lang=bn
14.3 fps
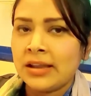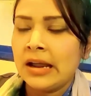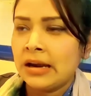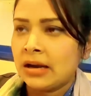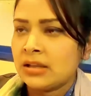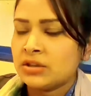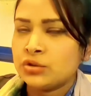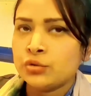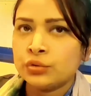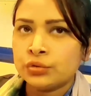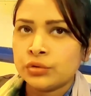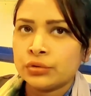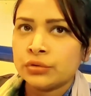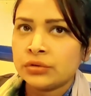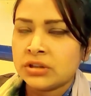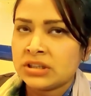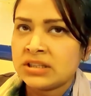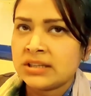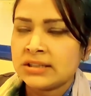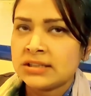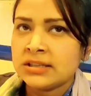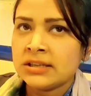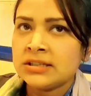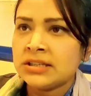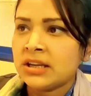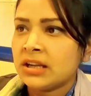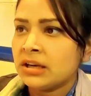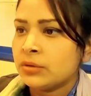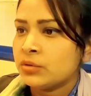এয়ারলাইন্স যুক্ত হতে যাচ্ছে
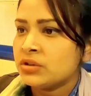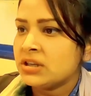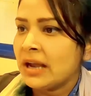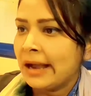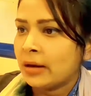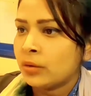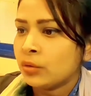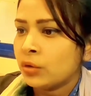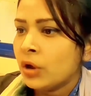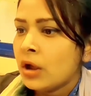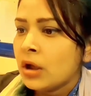সেখানে হচ্ছে আরও